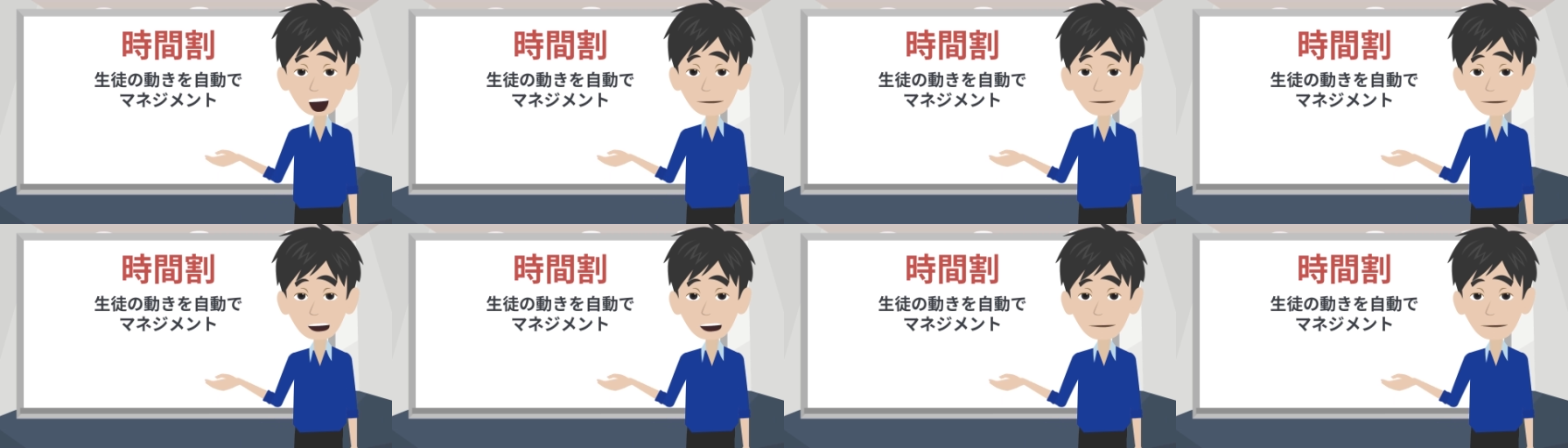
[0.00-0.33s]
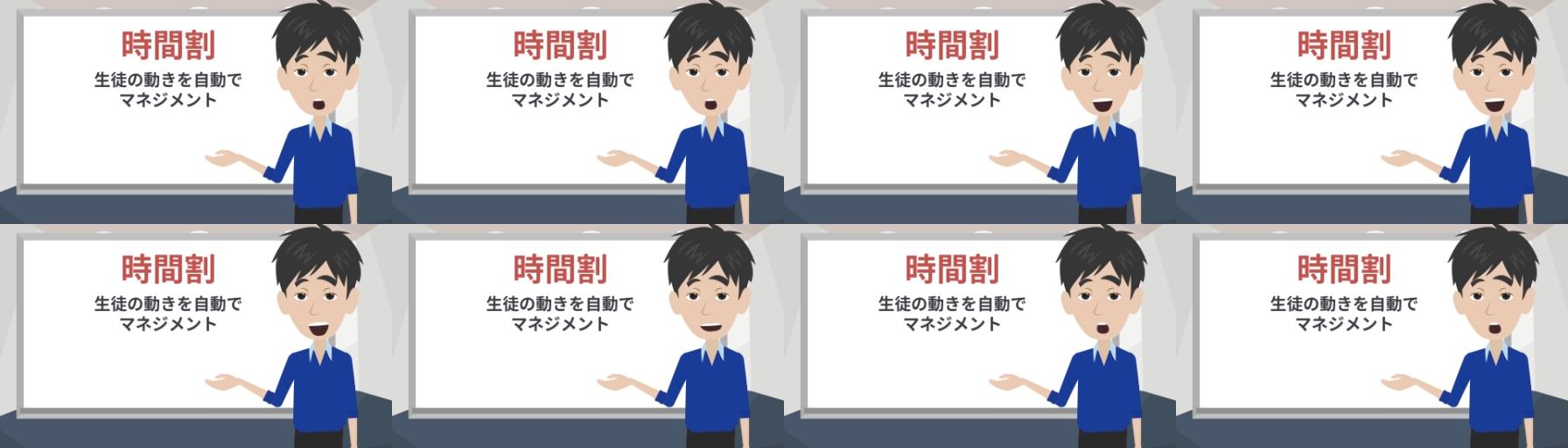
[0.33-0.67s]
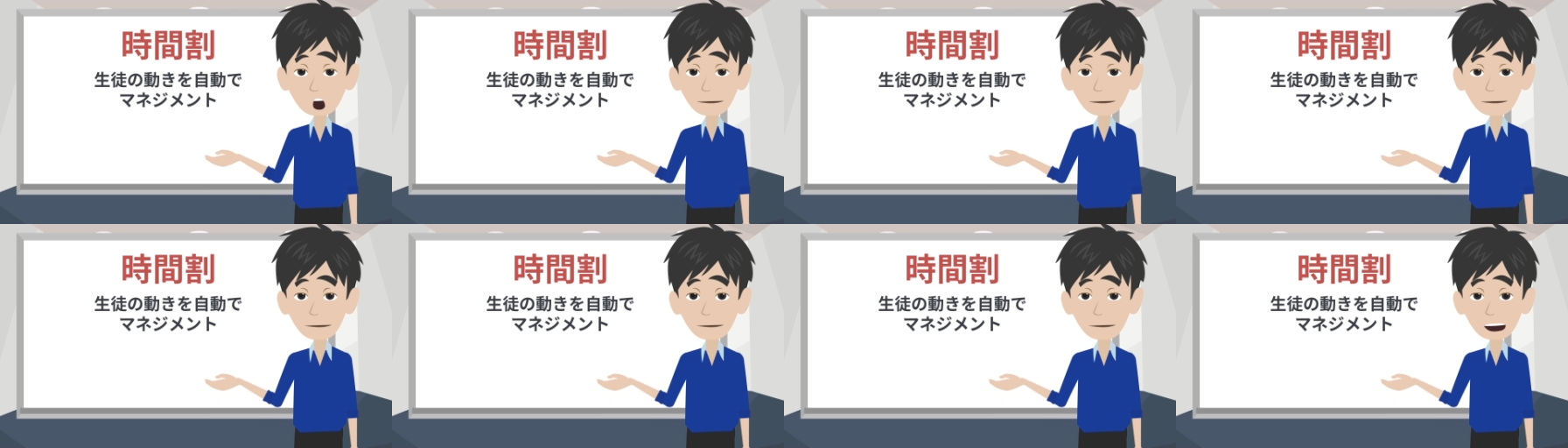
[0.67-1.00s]
でも
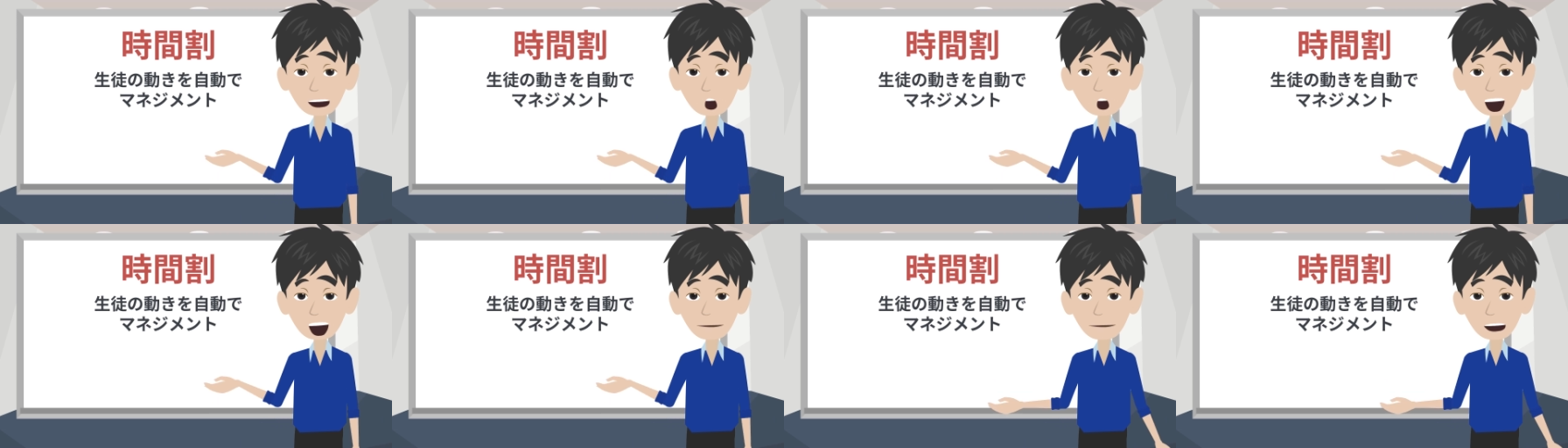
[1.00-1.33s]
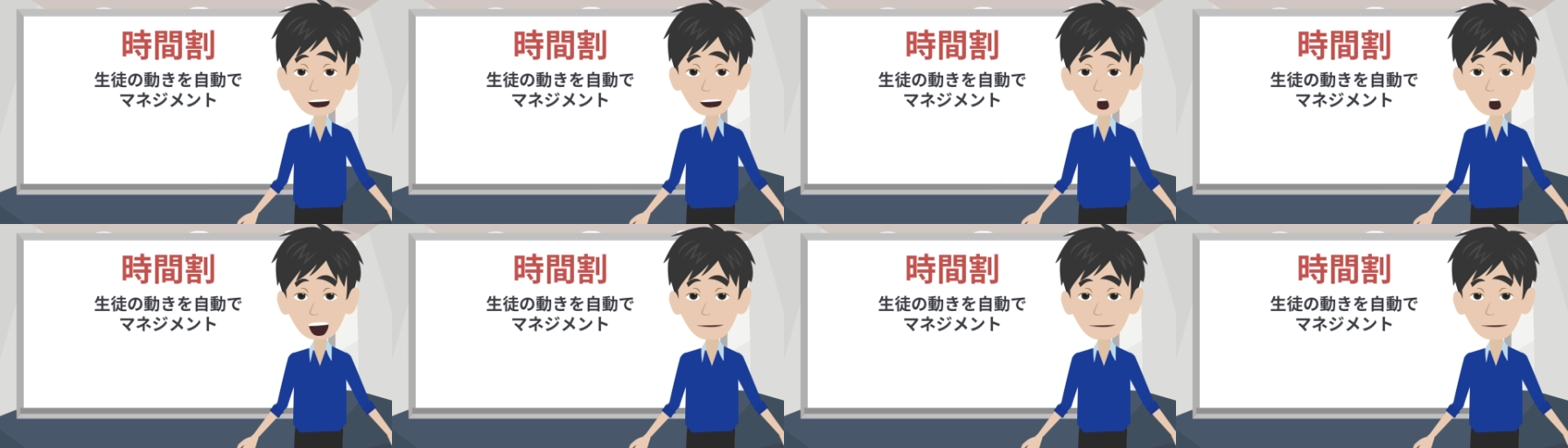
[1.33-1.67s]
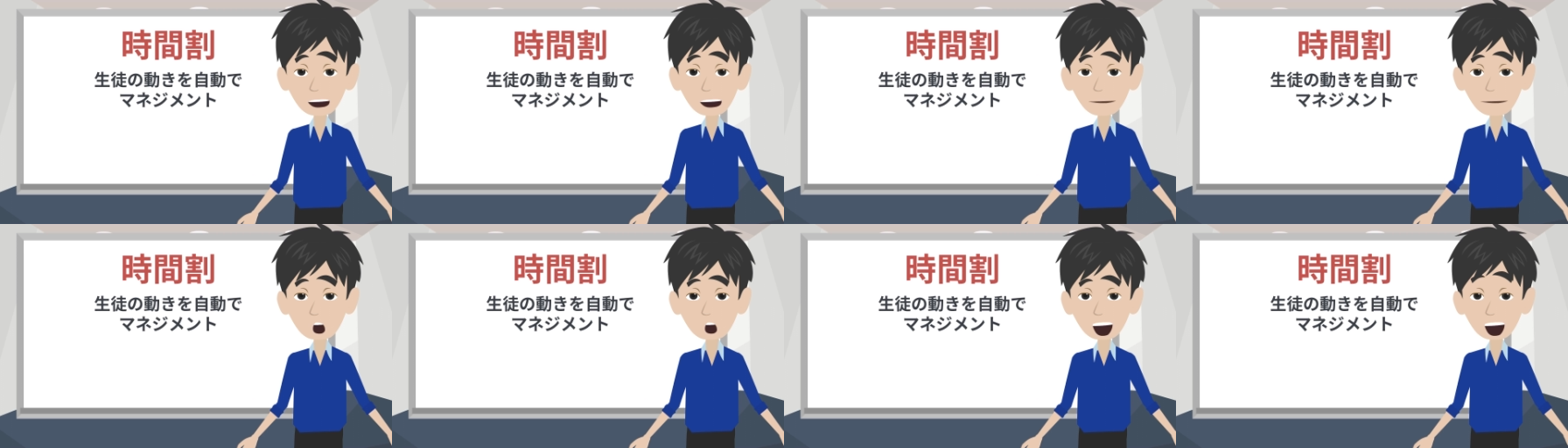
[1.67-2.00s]
何やるかそこで少
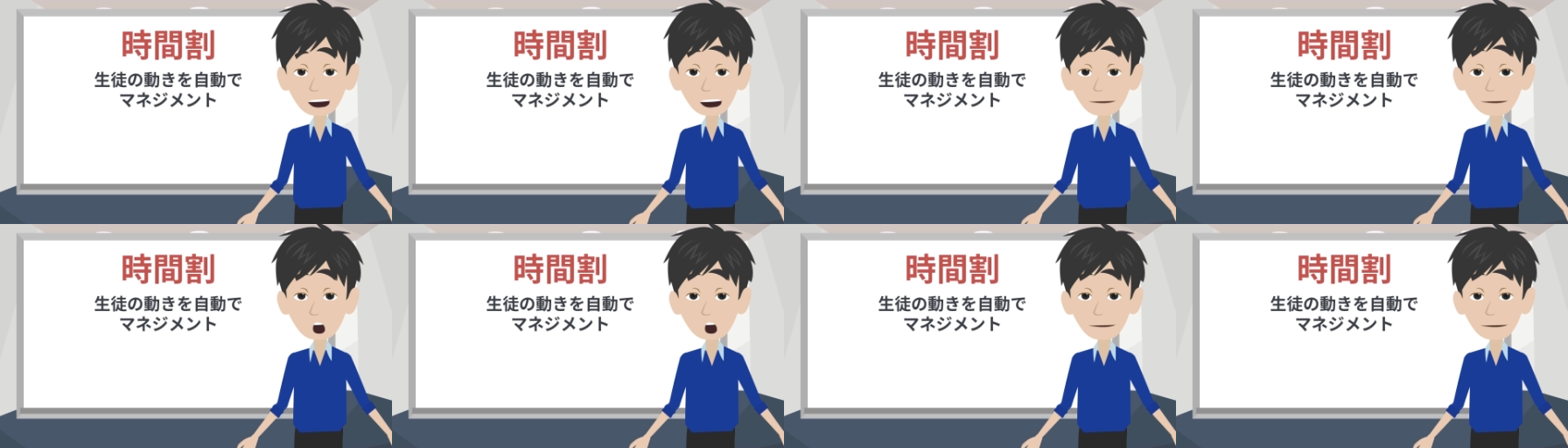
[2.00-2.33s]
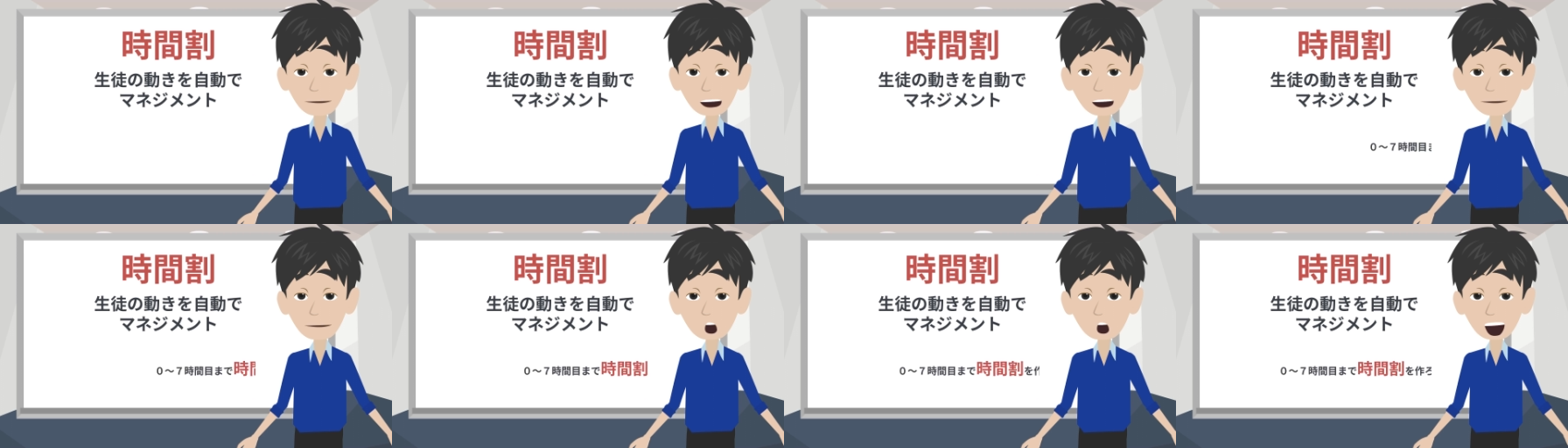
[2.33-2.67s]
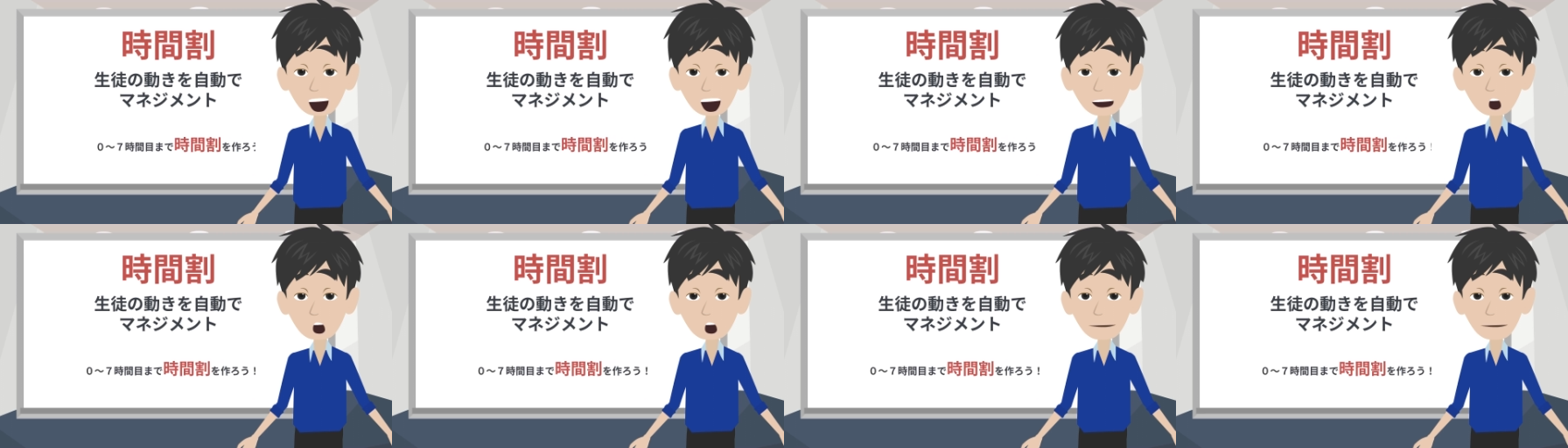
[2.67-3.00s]
し悩んじゃうっ
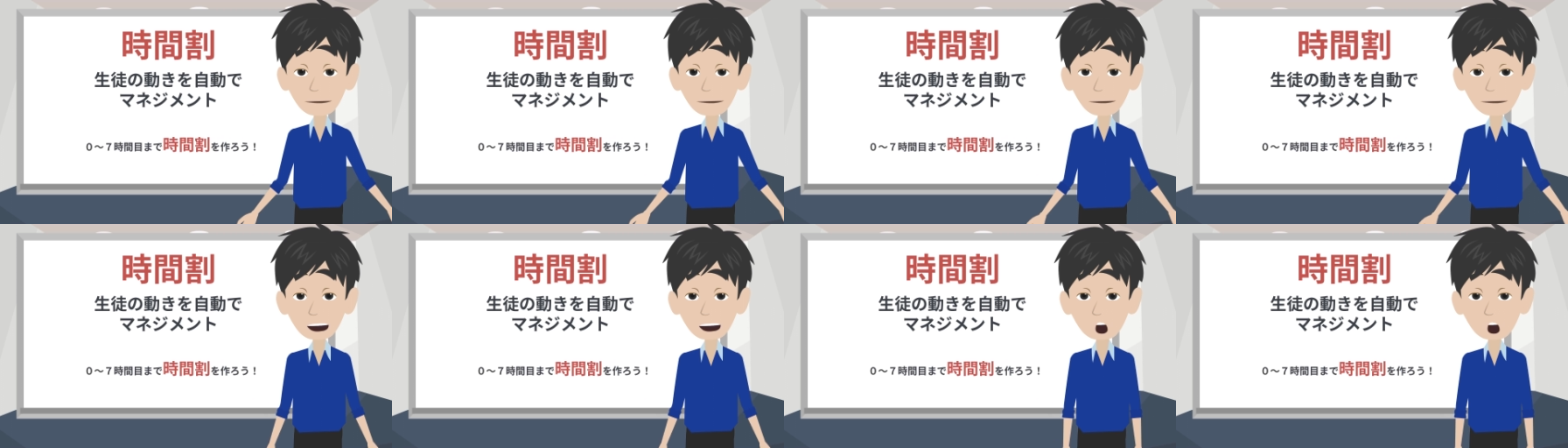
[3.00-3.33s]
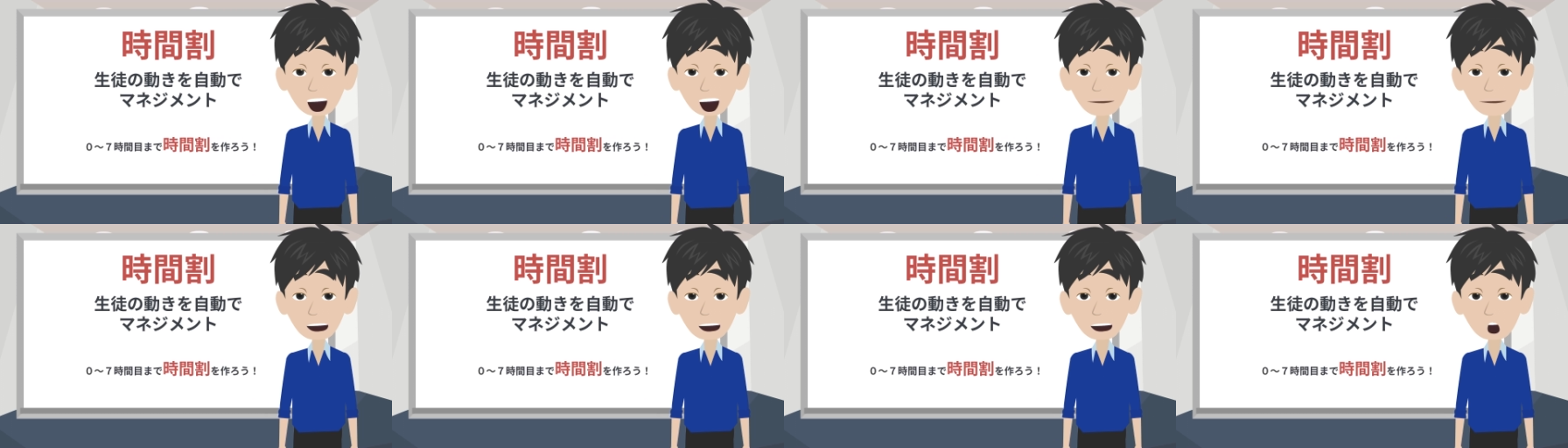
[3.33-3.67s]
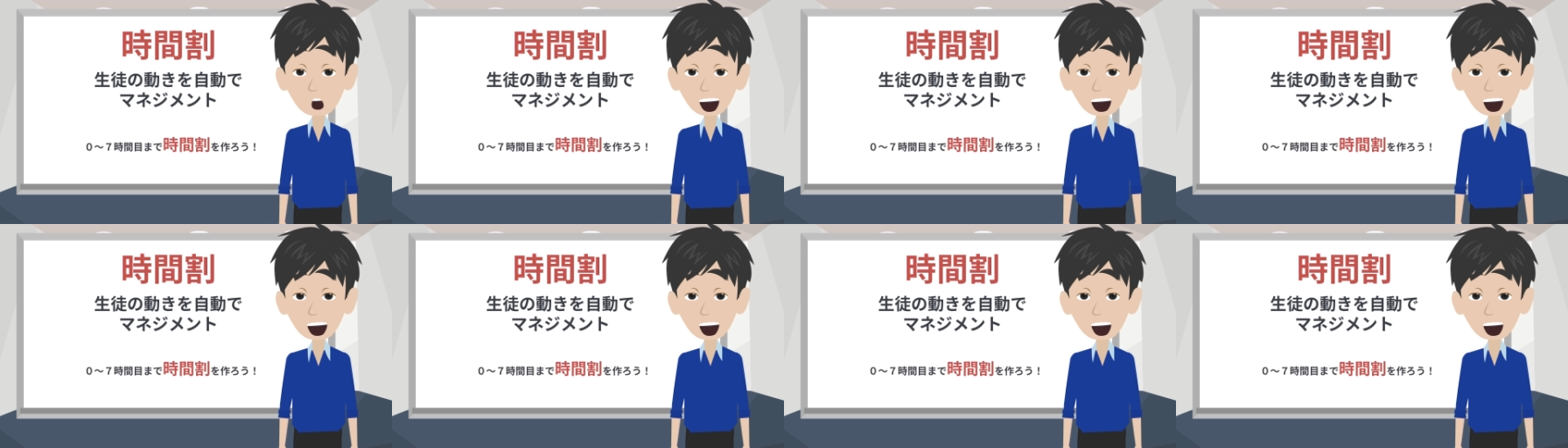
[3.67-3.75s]
ていう人は、